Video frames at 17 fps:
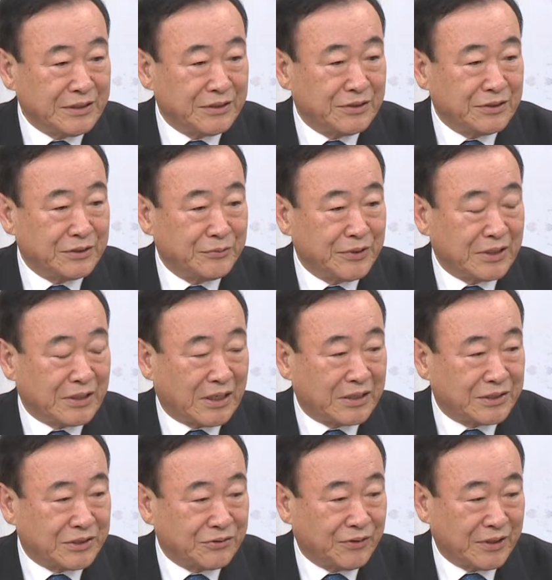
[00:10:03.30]
인천 시민의
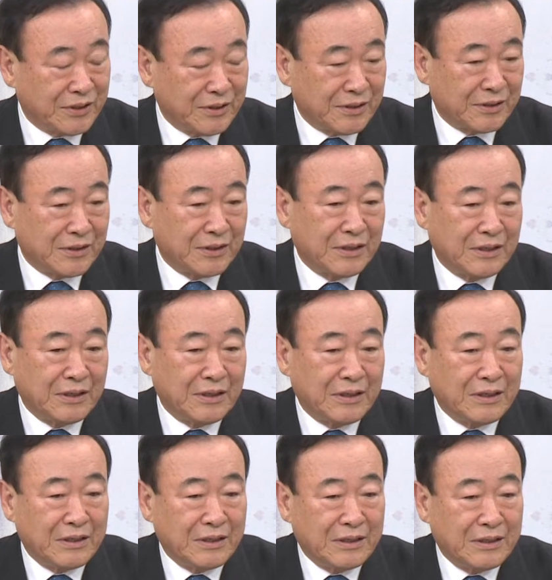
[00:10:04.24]
가치관을
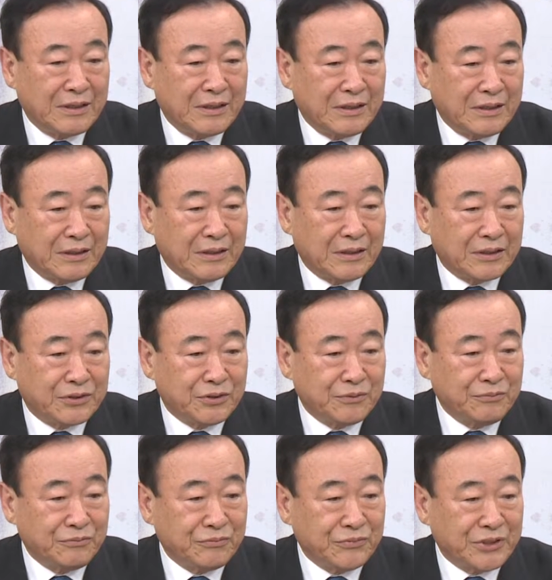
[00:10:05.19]
어,
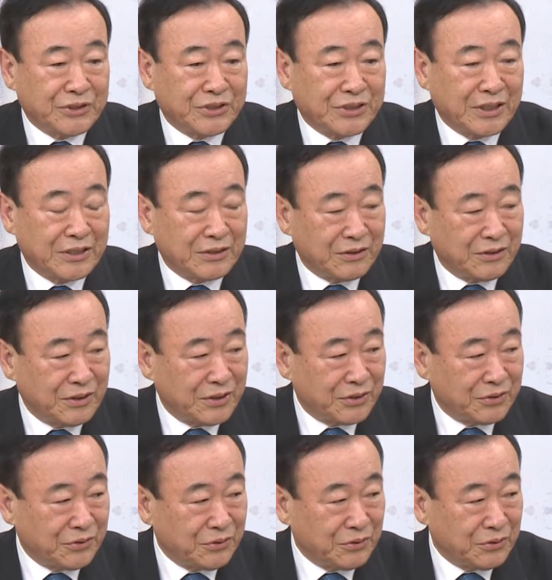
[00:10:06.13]
좀 시간이
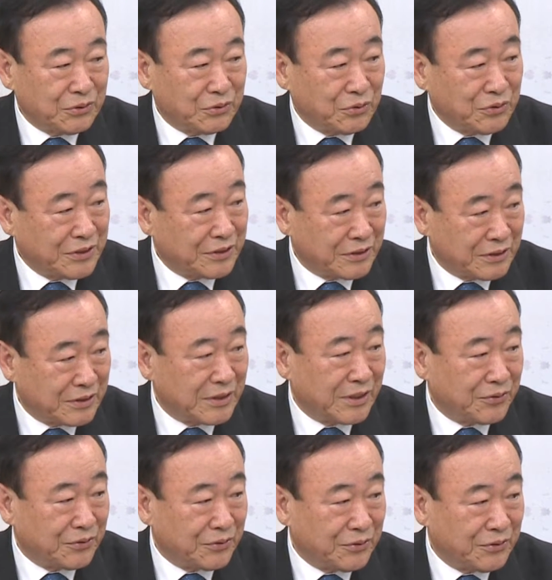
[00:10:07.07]
걸리고 돈이
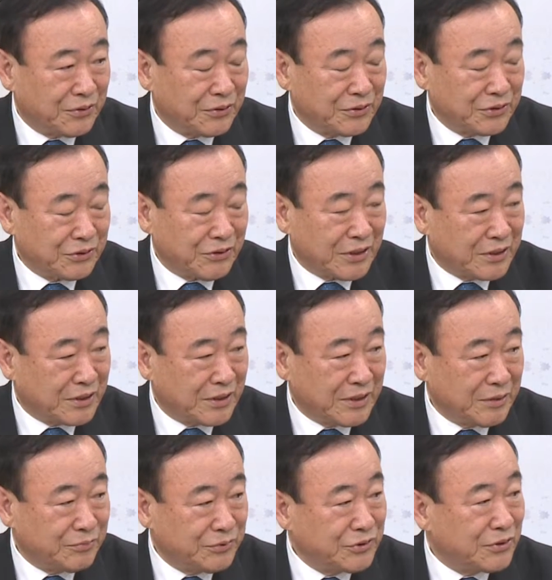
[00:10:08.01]
들더라도
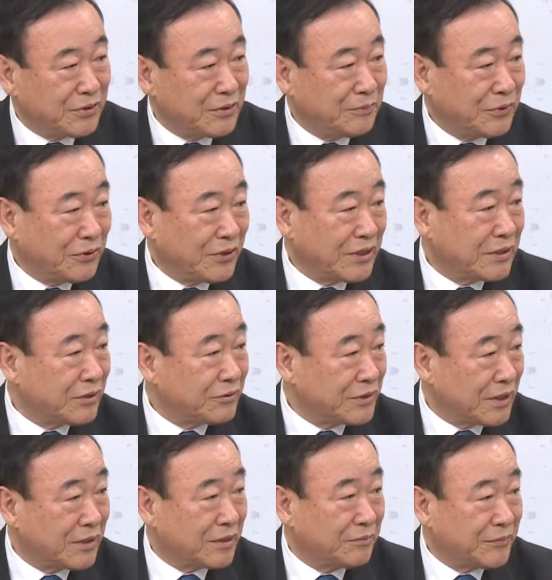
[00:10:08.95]
정확하게 분석할 필요가 있다고
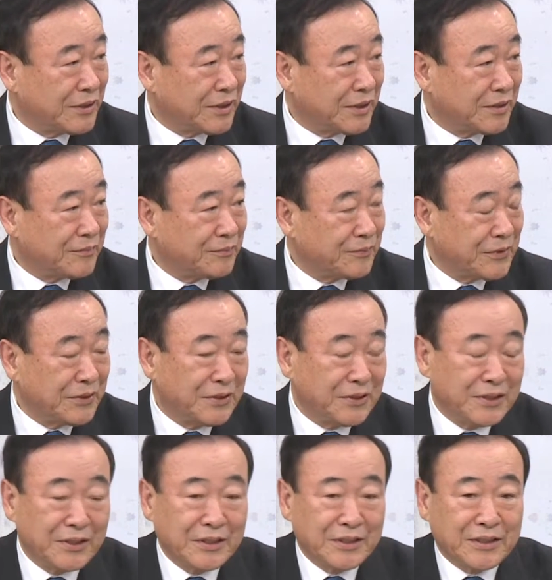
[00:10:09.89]
생각합니다.
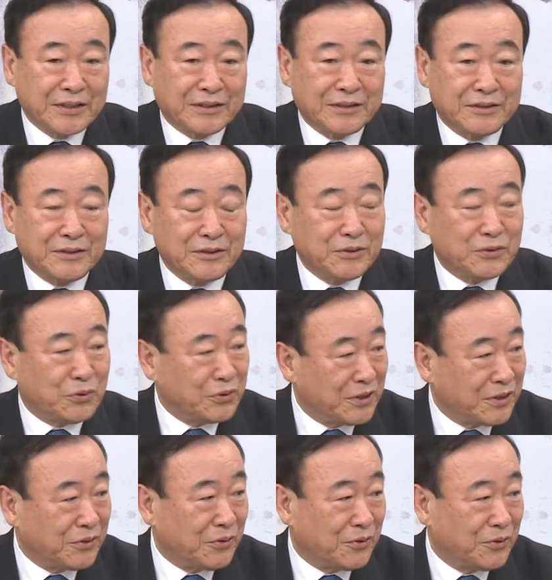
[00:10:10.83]
그걸
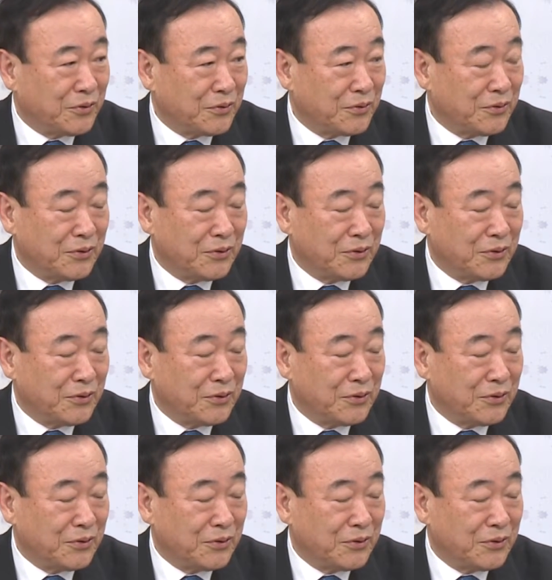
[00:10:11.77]
토대로